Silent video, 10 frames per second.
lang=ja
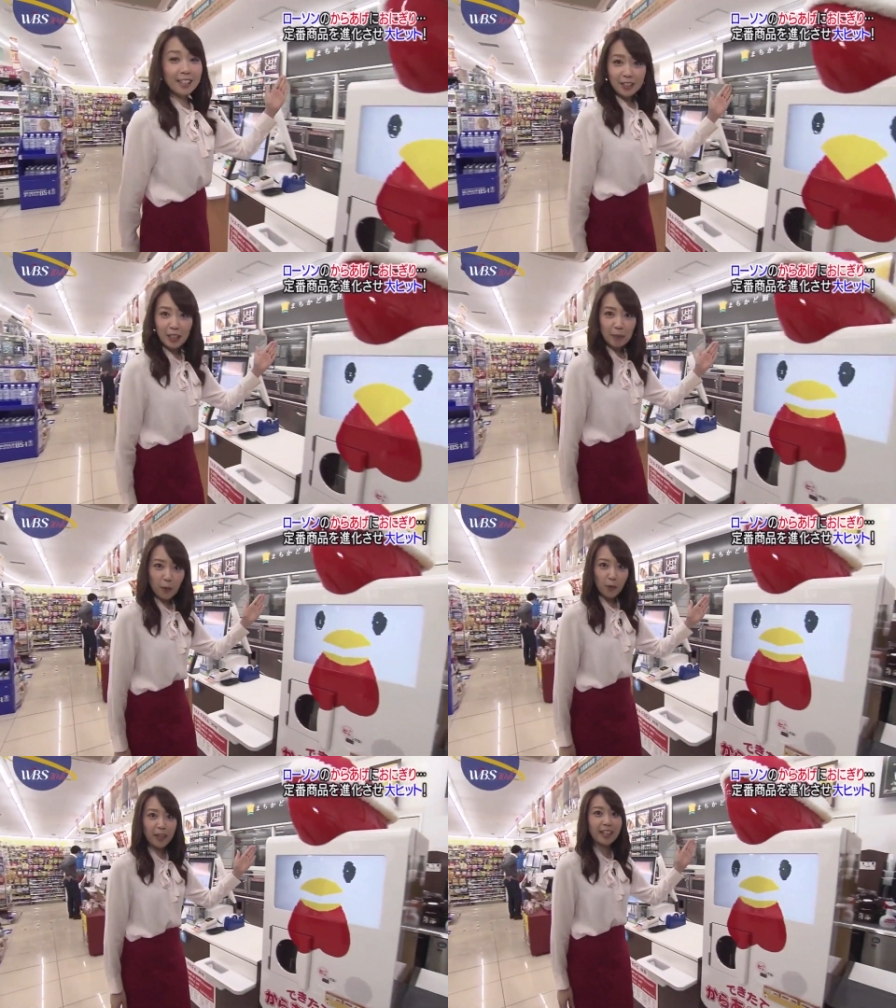いつで
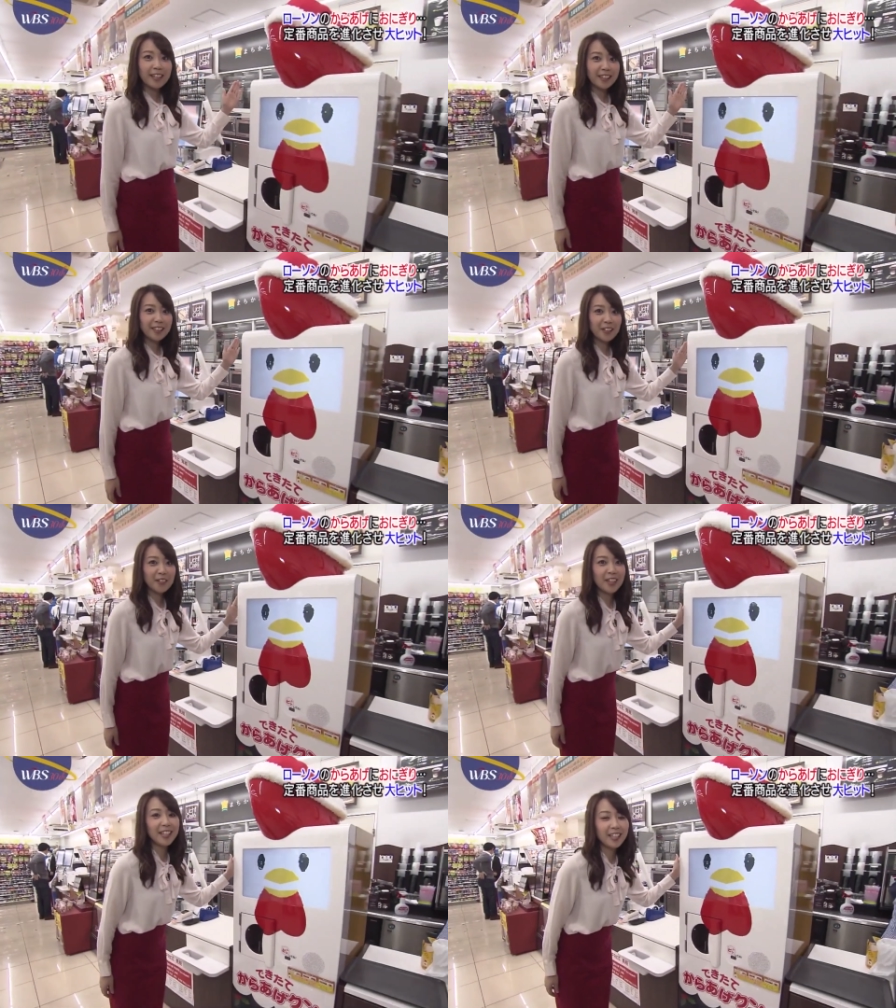も出来たて
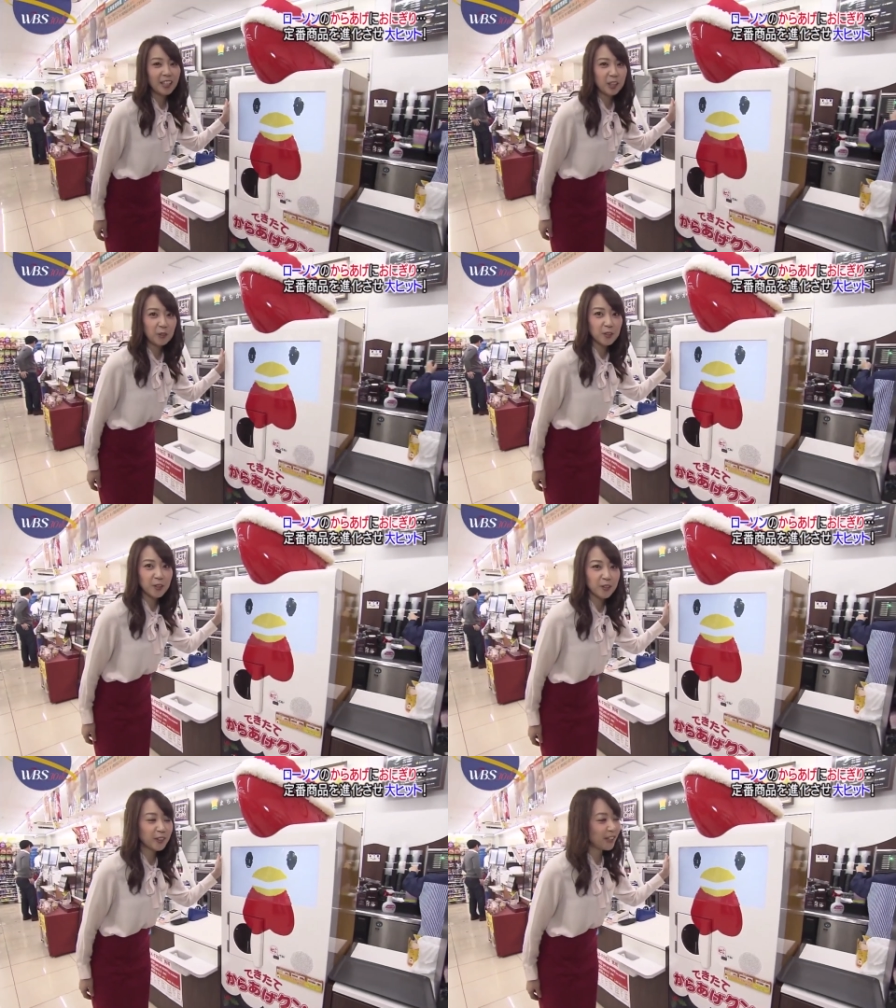の唐揚げくんを
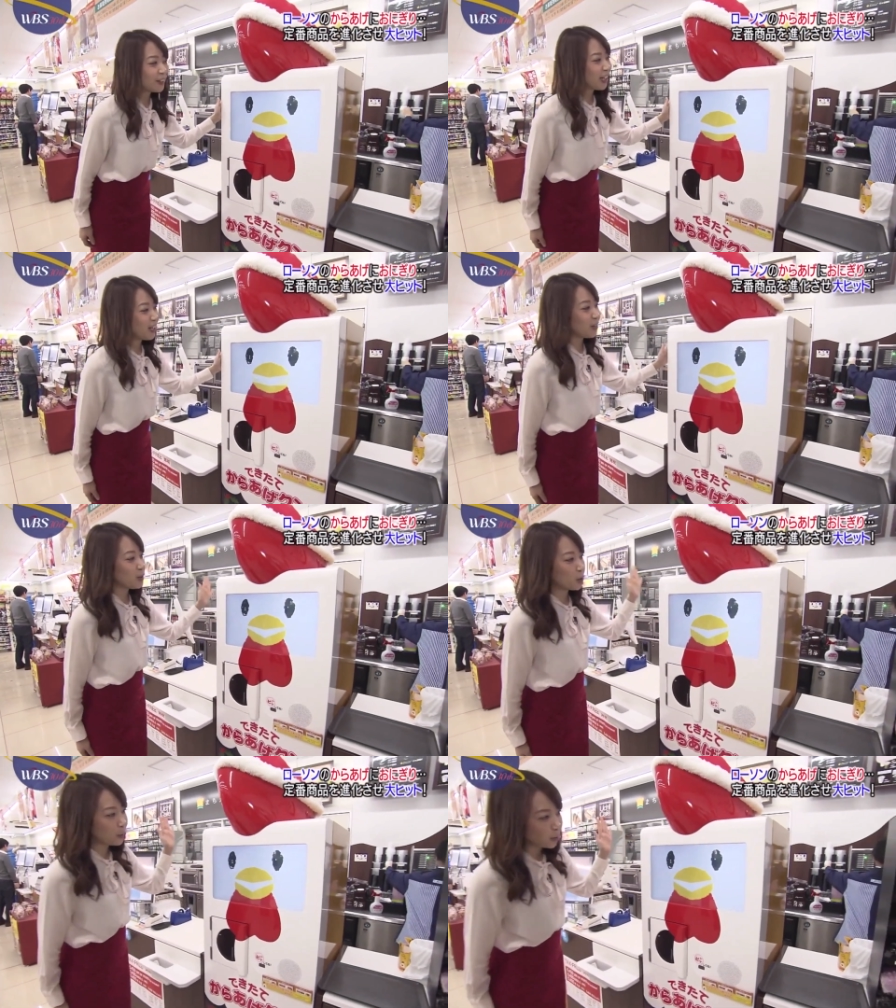作ってくれ
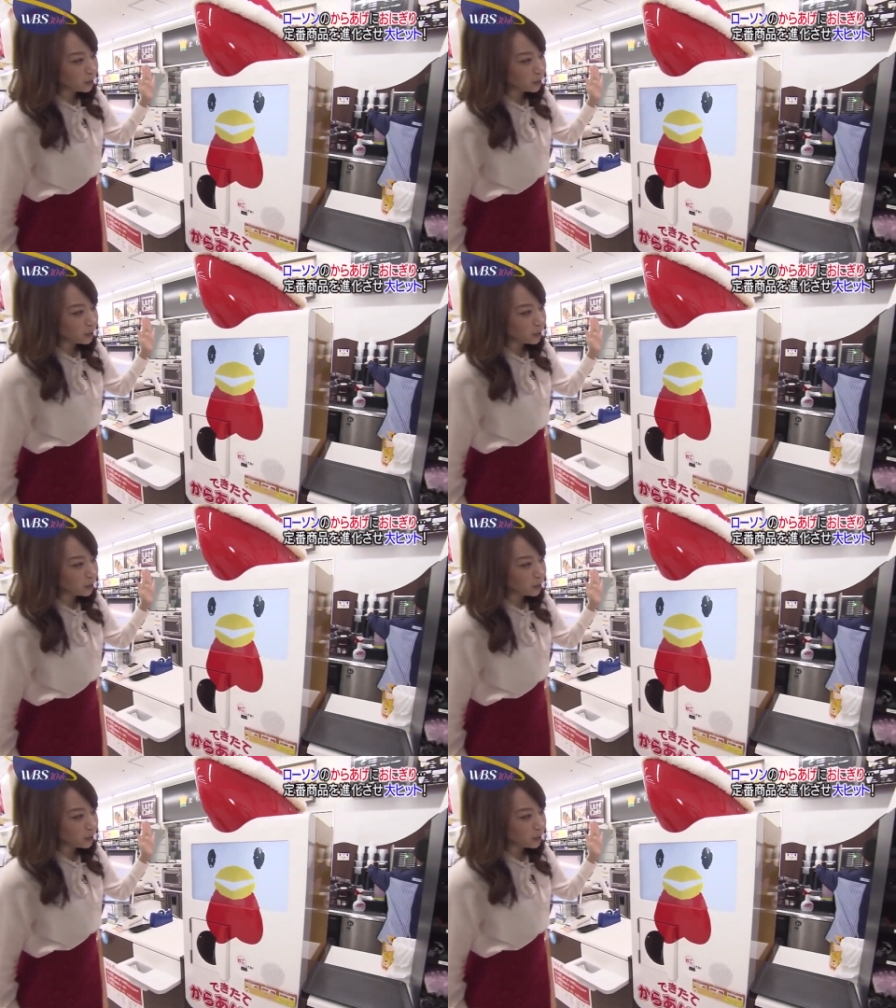るロ